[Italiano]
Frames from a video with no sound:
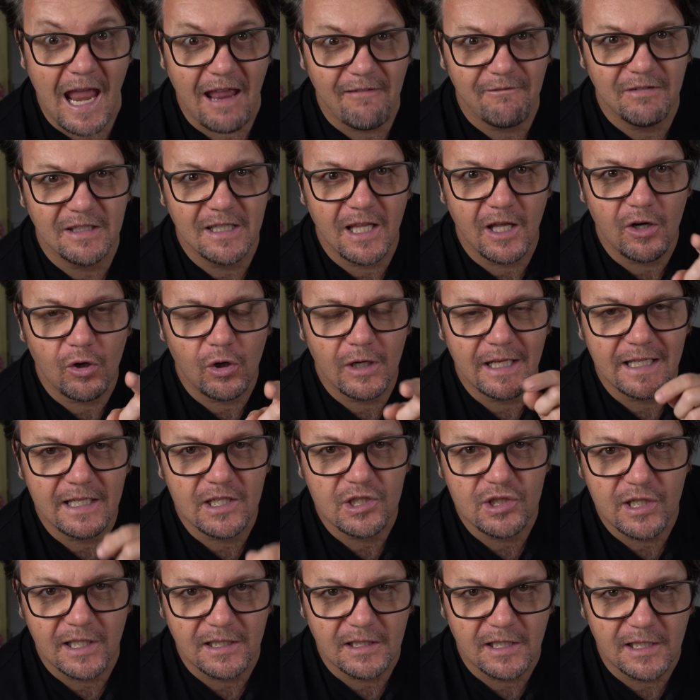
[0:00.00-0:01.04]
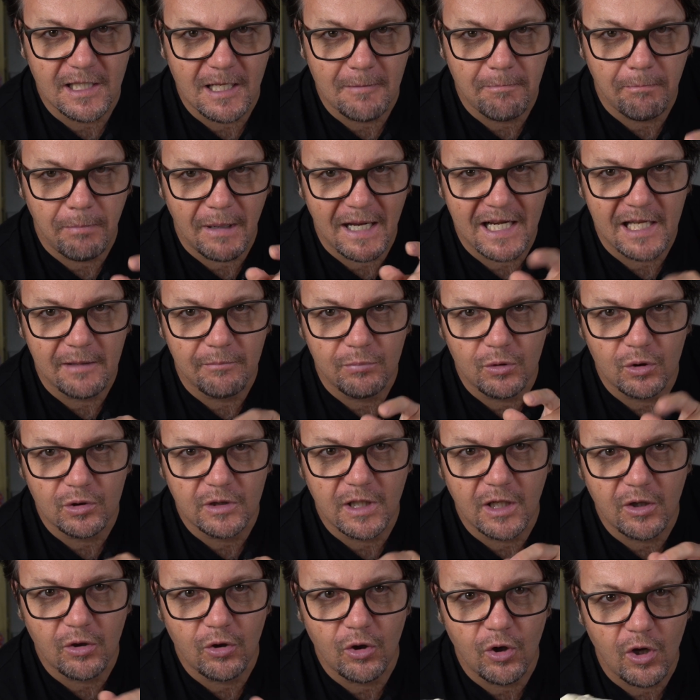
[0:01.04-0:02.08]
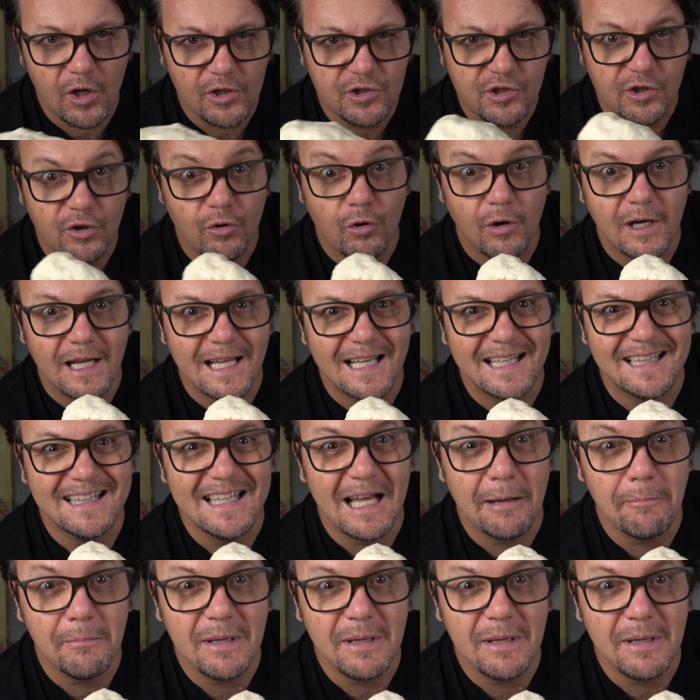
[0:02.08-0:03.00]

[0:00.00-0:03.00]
e vi darò la ricetta del pane biotecnologico che da